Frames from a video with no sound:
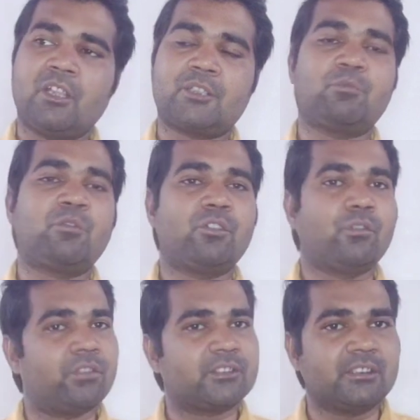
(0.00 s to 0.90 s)
इस मूवी
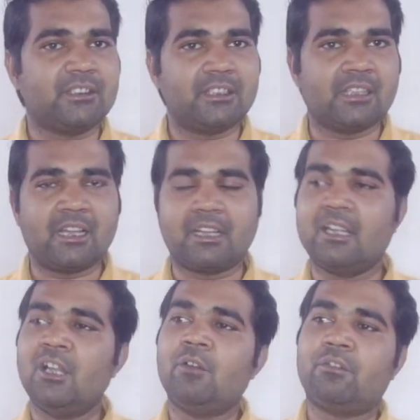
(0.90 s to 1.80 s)
को फिर से दिए
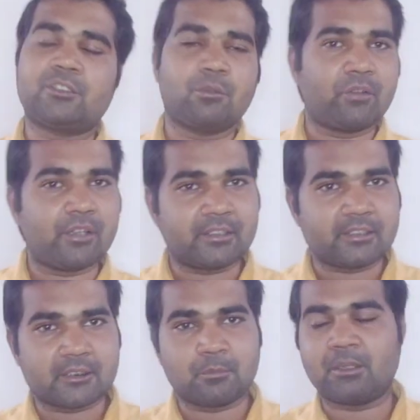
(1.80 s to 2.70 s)
जाएंगे फिर से वो
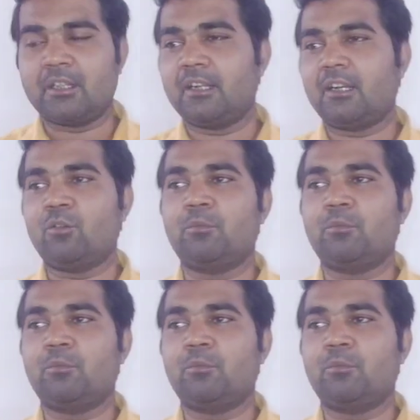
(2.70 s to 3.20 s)
इंटरेस्ट बढ़ेगा